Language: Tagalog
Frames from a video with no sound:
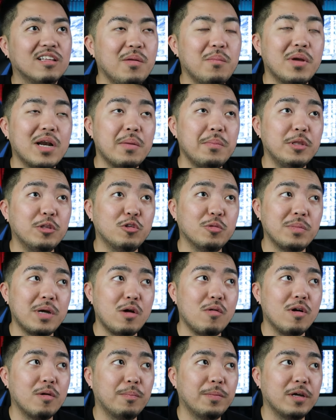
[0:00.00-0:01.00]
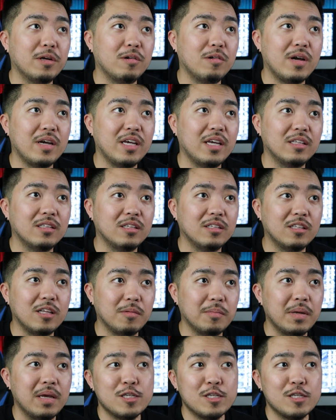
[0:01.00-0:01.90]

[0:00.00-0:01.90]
Hindi, maraming tumawag pero I ended up,